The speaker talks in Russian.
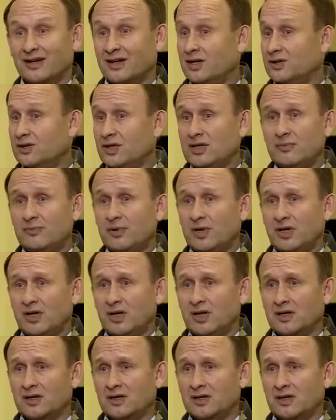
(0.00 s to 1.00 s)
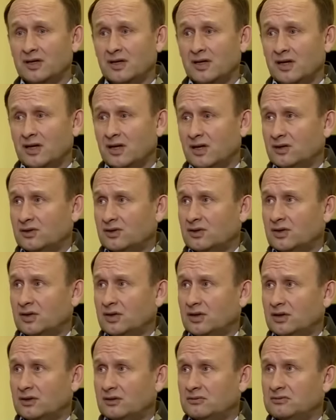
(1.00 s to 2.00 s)
Это неприятно,
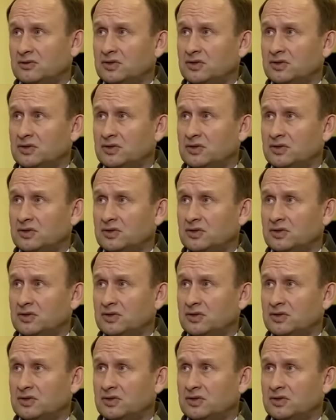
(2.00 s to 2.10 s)
это